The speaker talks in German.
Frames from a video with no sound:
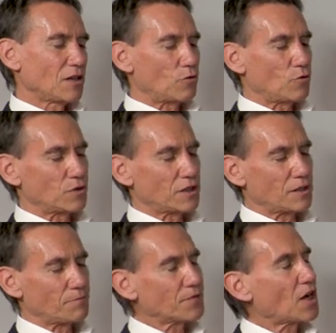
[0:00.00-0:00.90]
und
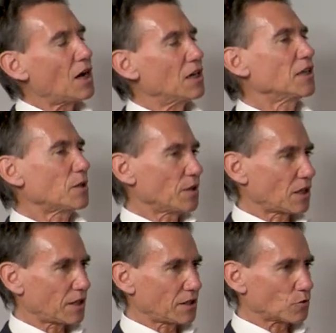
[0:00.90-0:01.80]
ähm, da halte ich
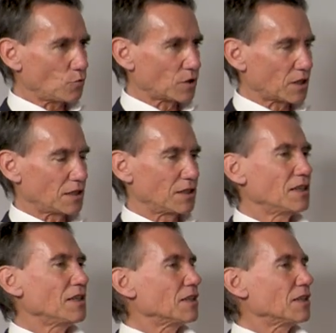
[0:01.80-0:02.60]
mich recht gut dran.